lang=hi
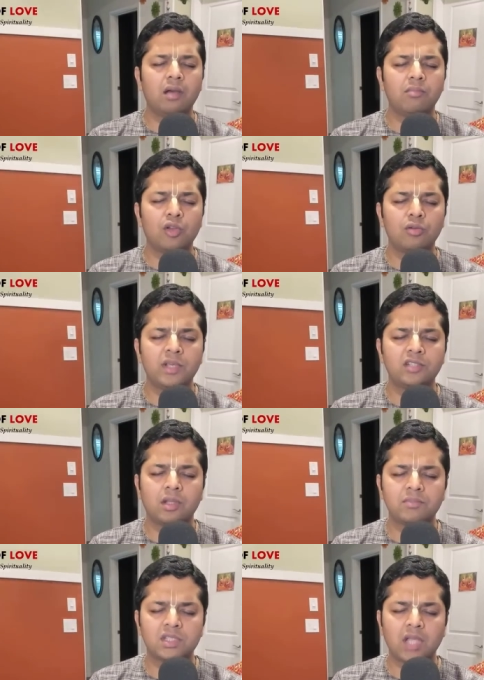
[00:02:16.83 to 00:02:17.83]

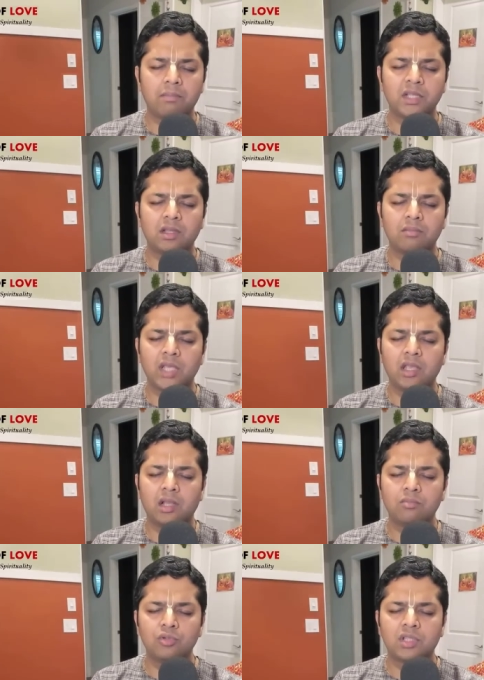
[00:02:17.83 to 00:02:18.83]
मनोभीष्टम स्थापितं
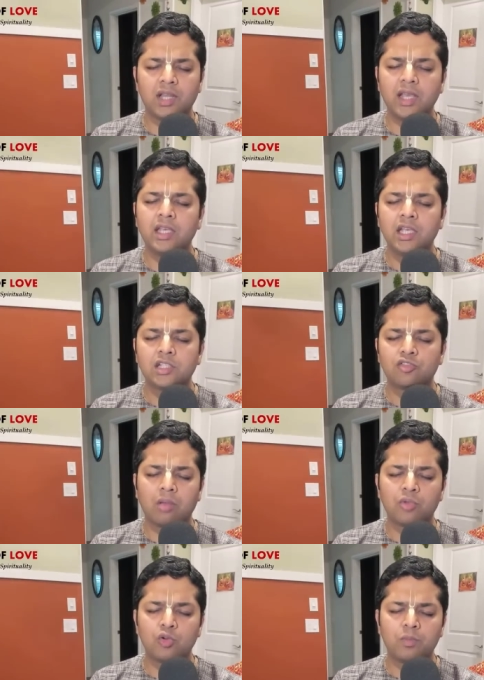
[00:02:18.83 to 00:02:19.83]
येन भूतले
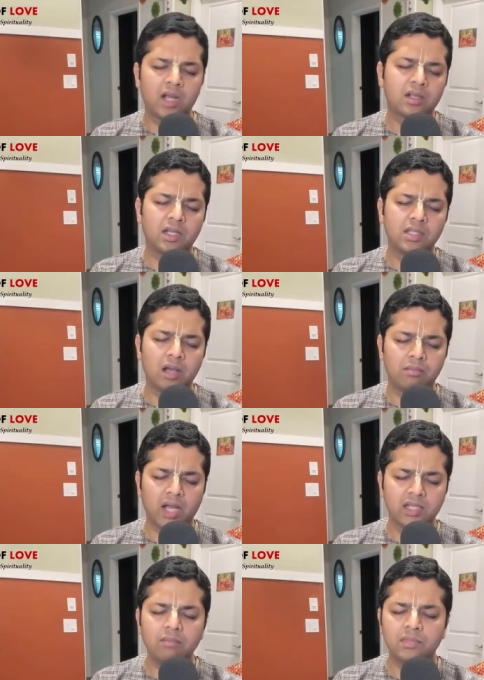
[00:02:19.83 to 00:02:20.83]
स्वयं रूपः कदा
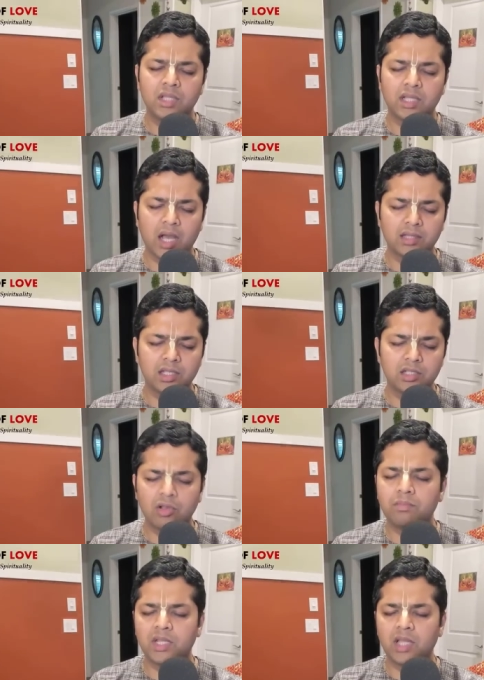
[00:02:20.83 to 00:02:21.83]
मायं ददाति
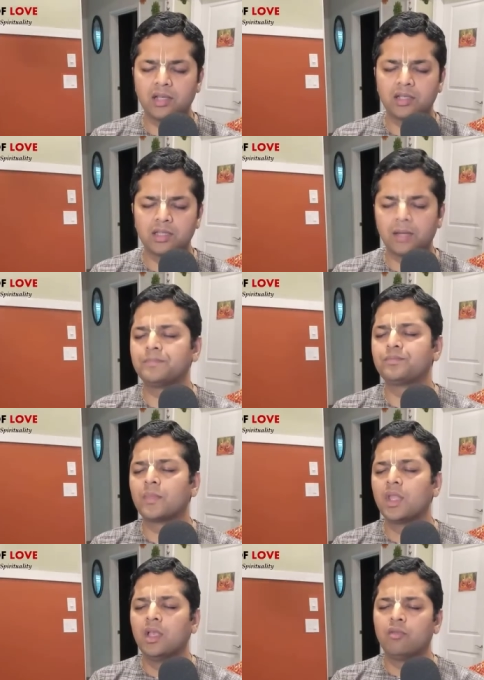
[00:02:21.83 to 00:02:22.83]
श्री
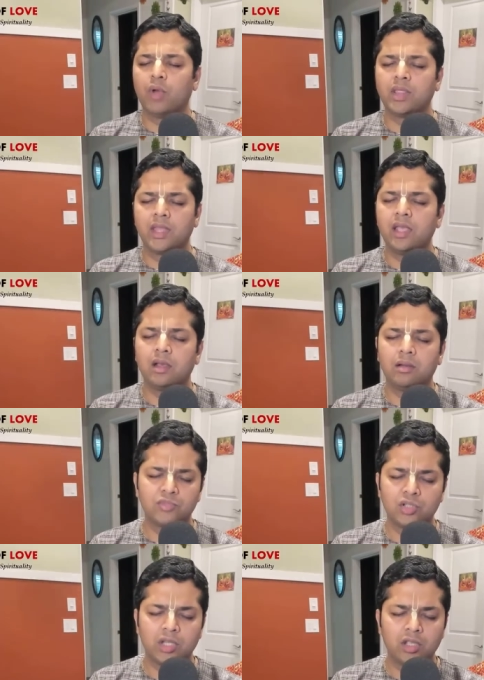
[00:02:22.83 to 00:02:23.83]
वन्देऽहं
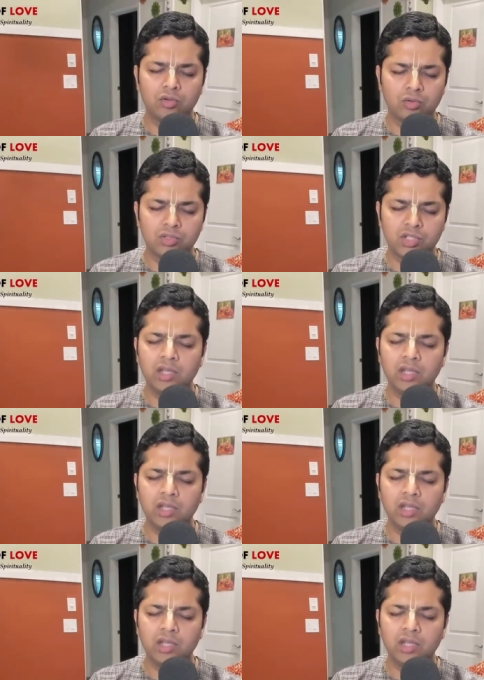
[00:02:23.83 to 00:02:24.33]
श्री गुरु